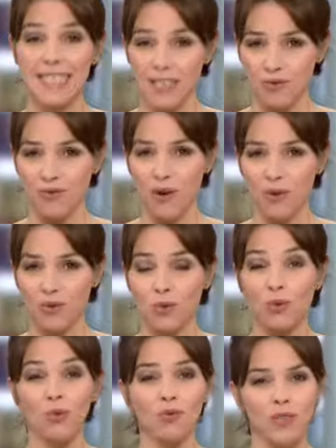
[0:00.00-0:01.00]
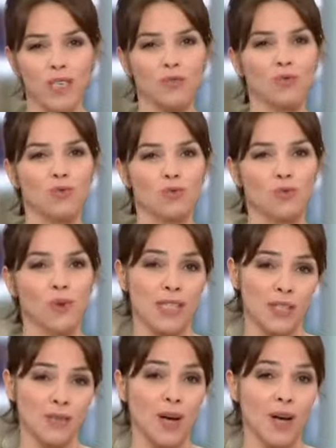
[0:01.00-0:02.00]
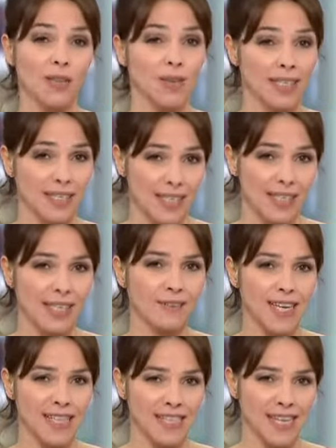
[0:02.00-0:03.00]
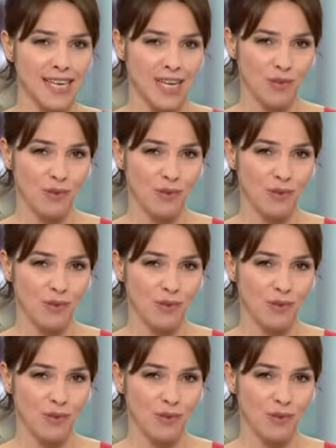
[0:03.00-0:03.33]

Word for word: enfants, trouver une nounou un soir de la Saint-Sylvestre